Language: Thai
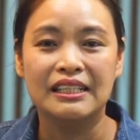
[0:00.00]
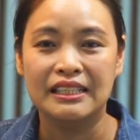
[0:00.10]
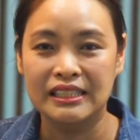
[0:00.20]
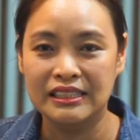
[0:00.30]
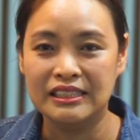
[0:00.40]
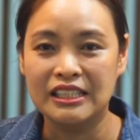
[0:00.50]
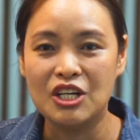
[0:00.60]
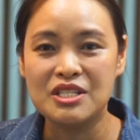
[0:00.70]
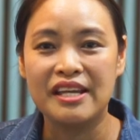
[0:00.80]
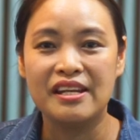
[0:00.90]
1.
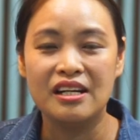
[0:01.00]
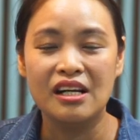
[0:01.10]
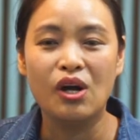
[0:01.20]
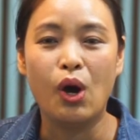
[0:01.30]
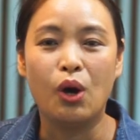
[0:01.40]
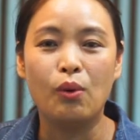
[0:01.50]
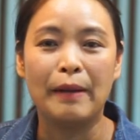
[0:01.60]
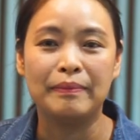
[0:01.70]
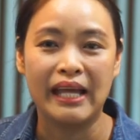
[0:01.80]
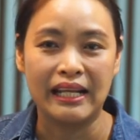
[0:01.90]
เข้าใจในเรื่องของควา
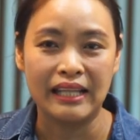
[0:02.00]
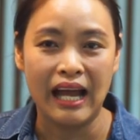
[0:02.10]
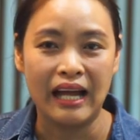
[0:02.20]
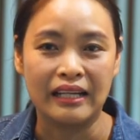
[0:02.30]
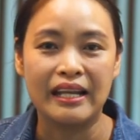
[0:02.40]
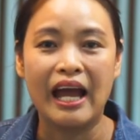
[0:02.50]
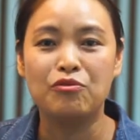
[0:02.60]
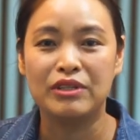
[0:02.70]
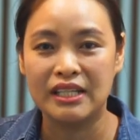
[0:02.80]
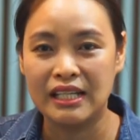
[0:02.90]
มแตกต่างด้าน
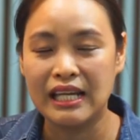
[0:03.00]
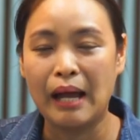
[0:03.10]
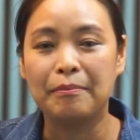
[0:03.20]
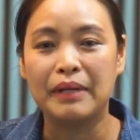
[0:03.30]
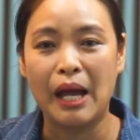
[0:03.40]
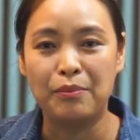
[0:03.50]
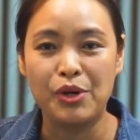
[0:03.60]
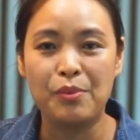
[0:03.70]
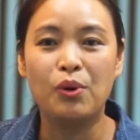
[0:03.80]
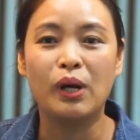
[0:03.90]
วัฒนธรรมการบ
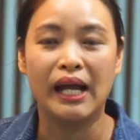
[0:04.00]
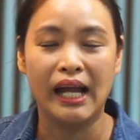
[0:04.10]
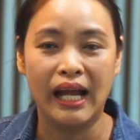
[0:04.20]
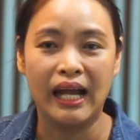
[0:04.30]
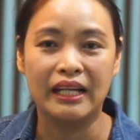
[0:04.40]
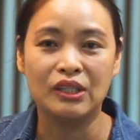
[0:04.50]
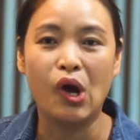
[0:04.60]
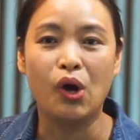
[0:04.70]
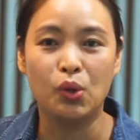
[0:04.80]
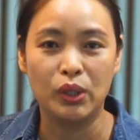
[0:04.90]
ริโภคอาหารข
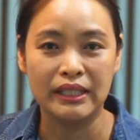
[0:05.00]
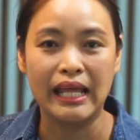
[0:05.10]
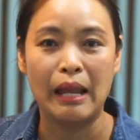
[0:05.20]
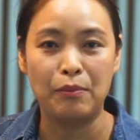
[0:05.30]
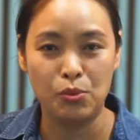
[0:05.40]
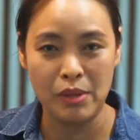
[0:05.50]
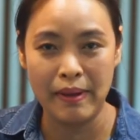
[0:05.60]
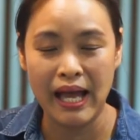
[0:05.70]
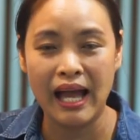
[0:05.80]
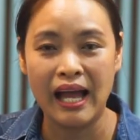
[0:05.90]
องคนแต่ละภูมิ
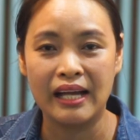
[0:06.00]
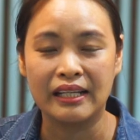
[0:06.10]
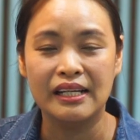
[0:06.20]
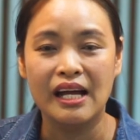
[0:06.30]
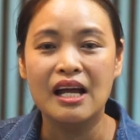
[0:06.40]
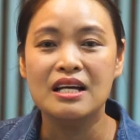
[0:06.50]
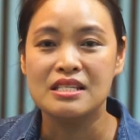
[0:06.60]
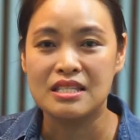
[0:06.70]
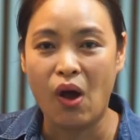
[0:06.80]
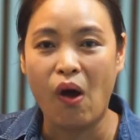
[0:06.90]
ภาค
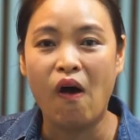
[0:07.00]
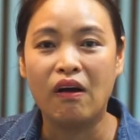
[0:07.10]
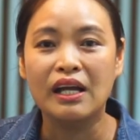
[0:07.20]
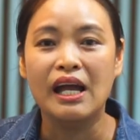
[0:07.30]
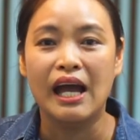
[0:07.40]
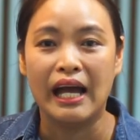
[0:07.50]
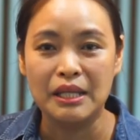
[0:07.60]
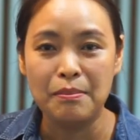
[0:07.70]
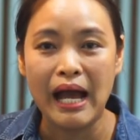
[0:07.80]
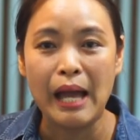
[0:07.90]
2. อ
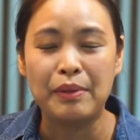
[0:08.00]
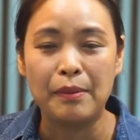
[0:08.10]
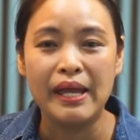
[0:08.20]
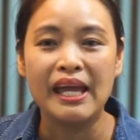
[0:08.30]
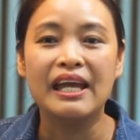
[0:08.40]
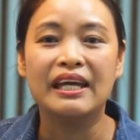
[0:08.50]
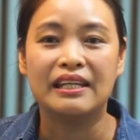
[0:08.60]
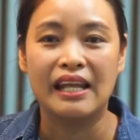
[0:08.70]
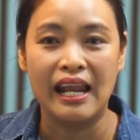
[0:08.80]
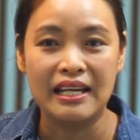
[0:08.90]
ธิบายประเภท
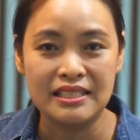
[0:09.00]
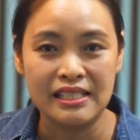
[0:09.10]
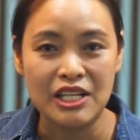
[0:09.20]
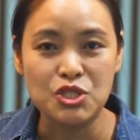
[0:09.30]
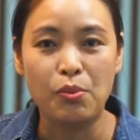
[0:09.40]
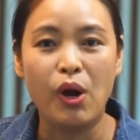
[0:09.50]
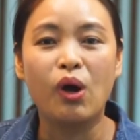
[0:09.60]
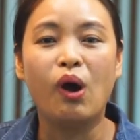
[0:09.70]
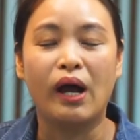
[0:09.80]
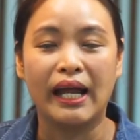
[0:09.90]
และลักษณะเฉพาะ
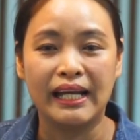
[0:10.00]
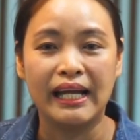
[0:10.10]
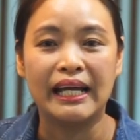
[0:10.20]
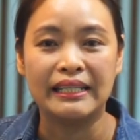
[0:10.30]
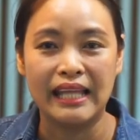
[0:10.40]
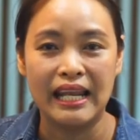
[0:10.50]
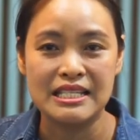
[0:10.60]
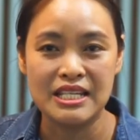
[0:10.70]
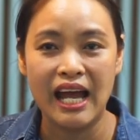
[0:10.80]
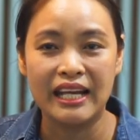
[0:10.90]
ของอาหารแต่ละ
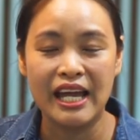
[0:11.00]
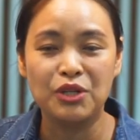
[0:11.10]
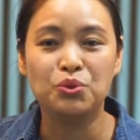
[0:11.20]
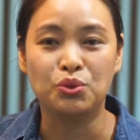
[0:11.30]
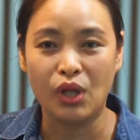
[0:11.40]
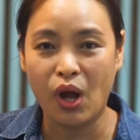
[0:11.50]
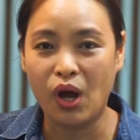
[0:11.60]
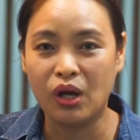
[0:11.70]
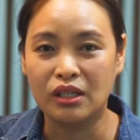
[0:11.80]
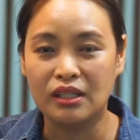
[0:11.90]
ชาติได้ถูกต้อง